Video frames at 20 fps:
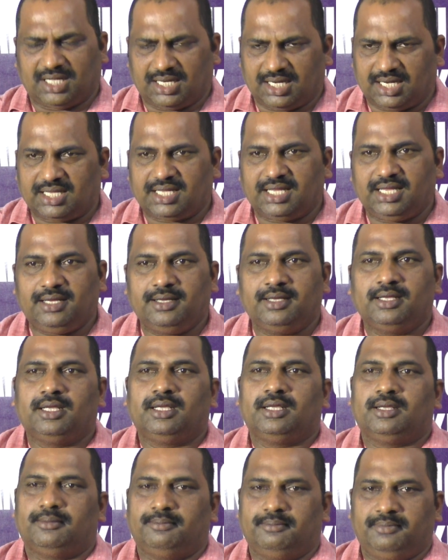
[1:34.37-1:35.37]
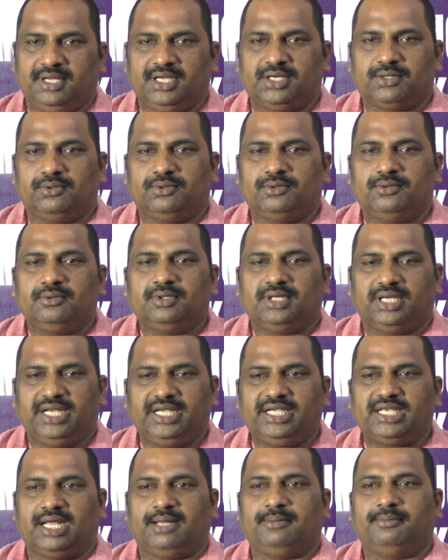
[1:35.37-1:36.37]
అలాగే మీకు ఈ
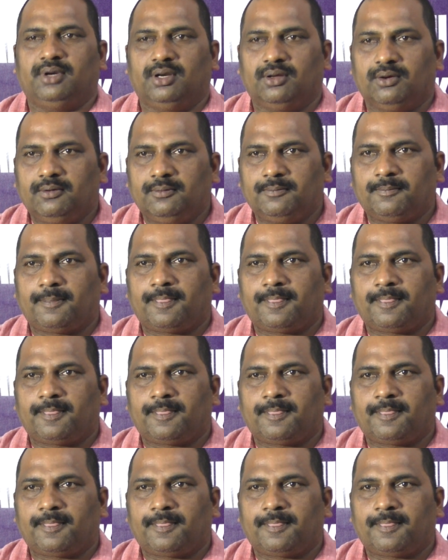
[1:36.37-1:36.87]
టైంలో